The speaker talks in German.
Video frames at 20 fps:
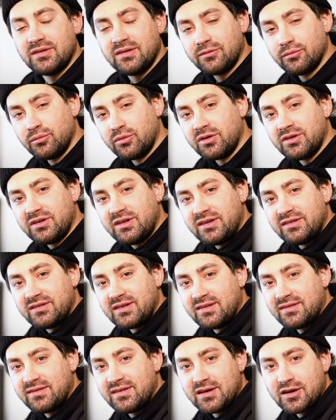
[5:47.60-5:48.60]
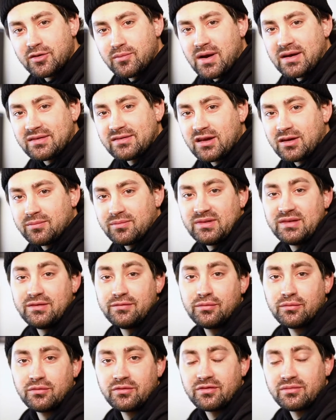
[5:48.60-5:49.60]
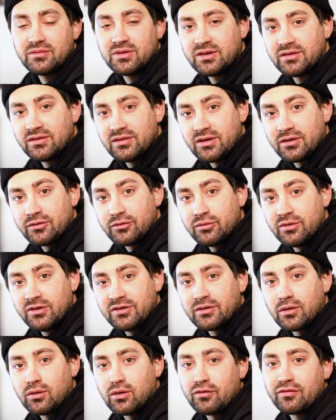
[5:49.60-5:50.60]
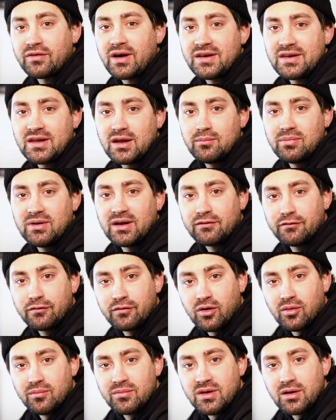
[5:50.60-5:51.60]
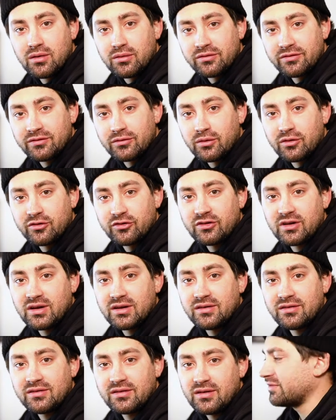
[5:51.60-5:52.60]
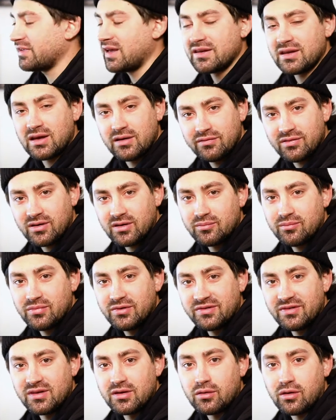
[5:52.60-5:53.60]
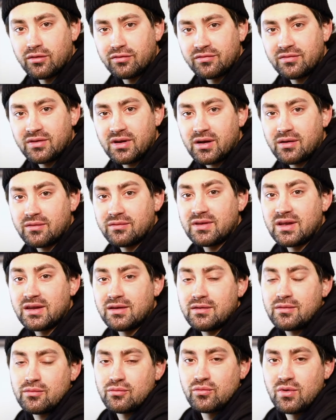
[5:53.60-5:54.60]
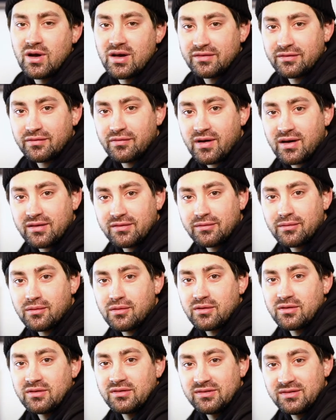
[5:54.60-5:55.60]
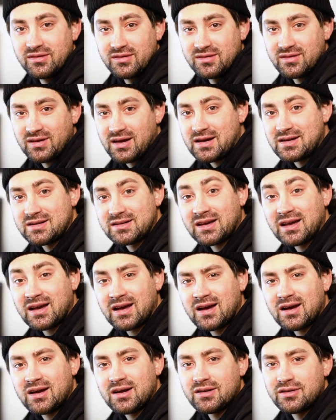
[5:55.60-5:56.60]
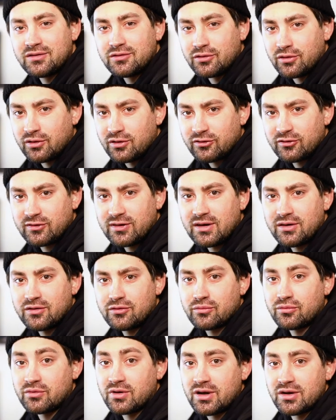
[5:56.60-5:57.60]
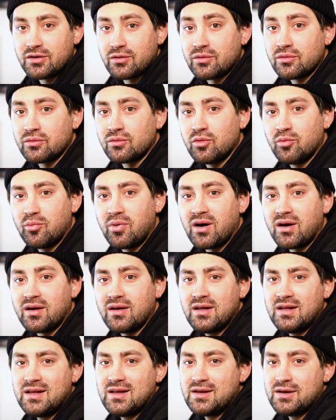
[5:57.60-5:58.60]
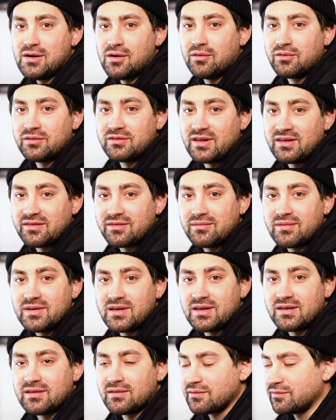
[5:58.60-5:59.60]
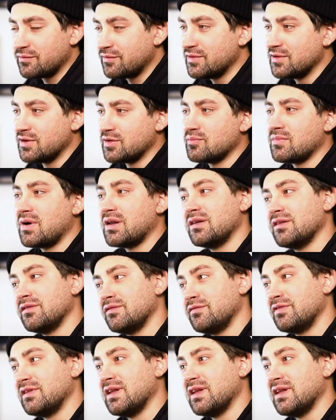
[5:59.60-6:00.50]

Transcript: die Suche, die ich jetzt hier gemacht habe, die funktioniert natürlich auch auf anderen Plattformen hier aus Deutschland. Seid einfach ein bisschen offener, denn US-Fahrzeuge sind halt rar in Deutschland oder in Europa. Und deswegen findet man nicht,